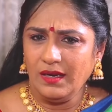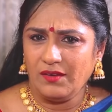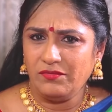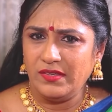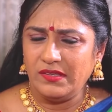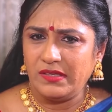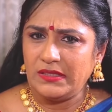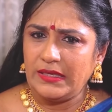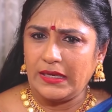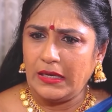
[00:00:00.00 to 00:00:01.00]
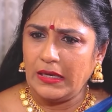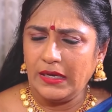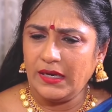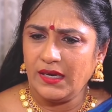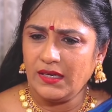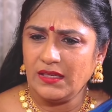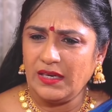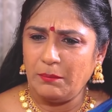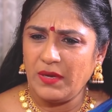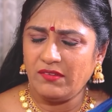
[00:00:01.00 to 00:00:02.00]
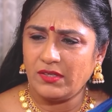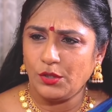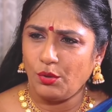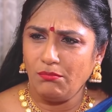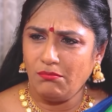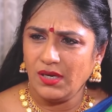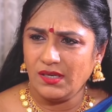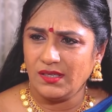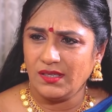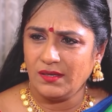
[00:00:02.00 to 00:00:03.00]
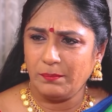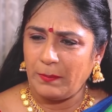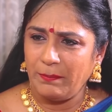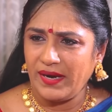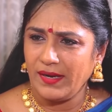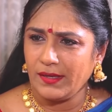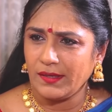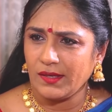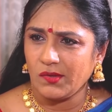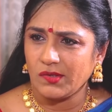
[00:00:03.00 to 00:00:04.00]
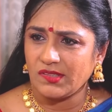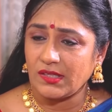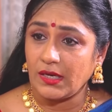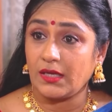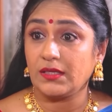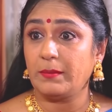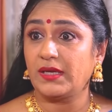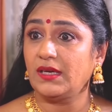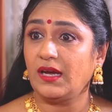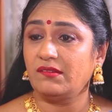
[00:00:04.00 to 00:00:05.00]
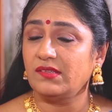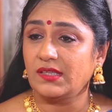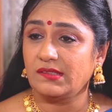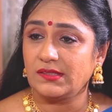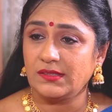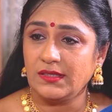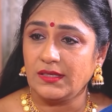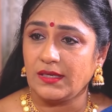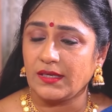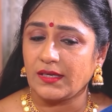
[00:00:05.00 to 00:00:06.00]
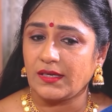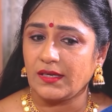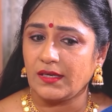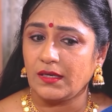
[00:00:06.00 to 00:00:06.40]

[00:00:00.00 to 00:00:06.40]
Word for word: இல்லை அவர் வந்து எல்லா இதுலேயுமே வந்து ரொம்ப ப்ரிப்பேர்டாக இருக்கிற ஒருத்தர் ஒருத்தர் தானே அதே மாதிரி அவருக்கு வந்து லைக்